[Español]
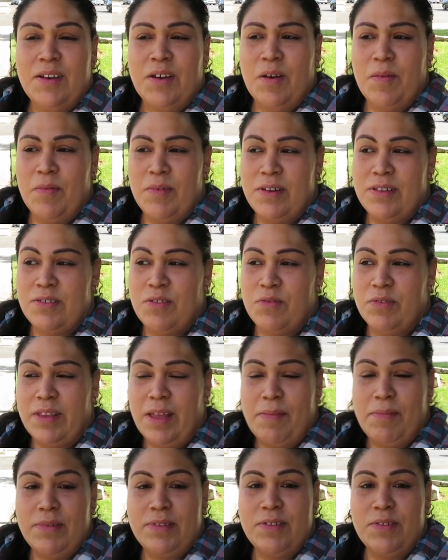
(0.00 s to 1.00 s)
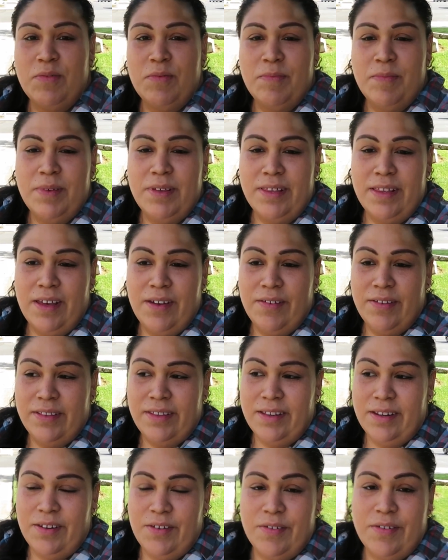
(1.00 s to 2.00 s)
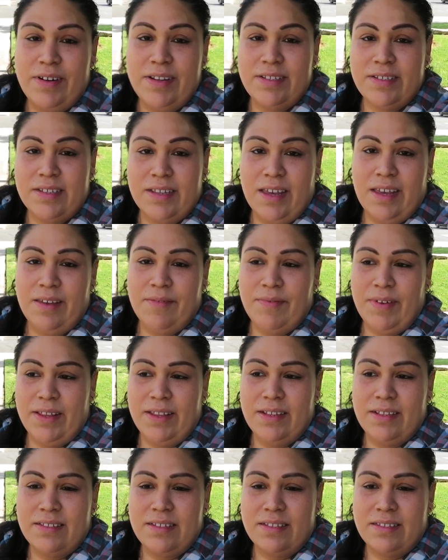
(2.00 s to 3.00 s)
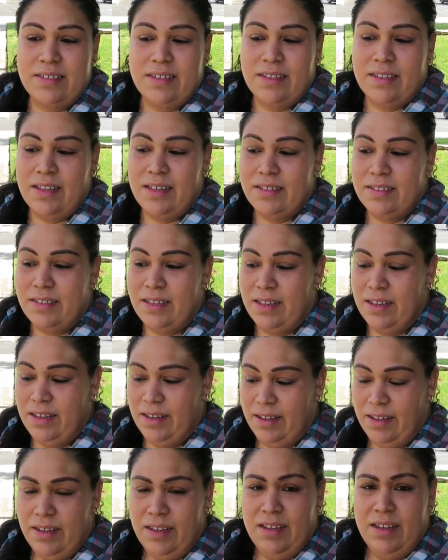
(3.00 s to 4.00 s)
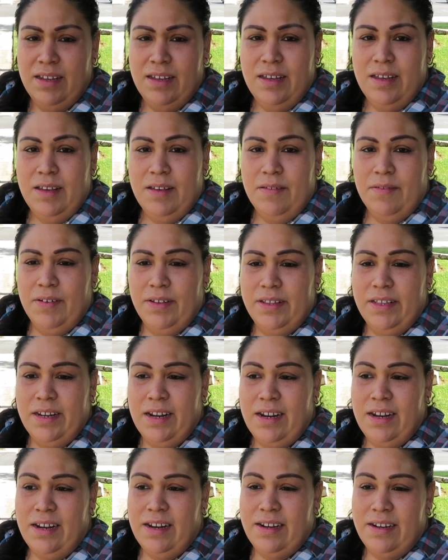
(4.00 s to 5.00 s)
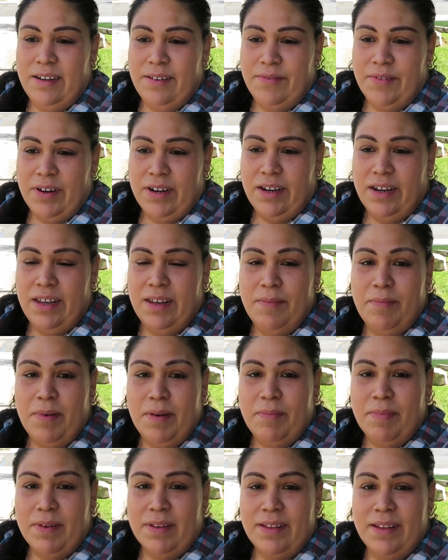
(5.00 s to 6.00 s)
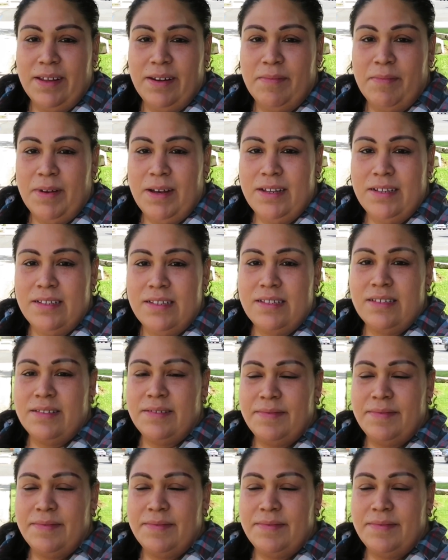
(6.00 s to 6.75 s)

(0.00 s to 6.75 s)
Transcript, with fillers: Como les contamos en un video anterior, es que Iván necesita este, venir a la librería para aprender más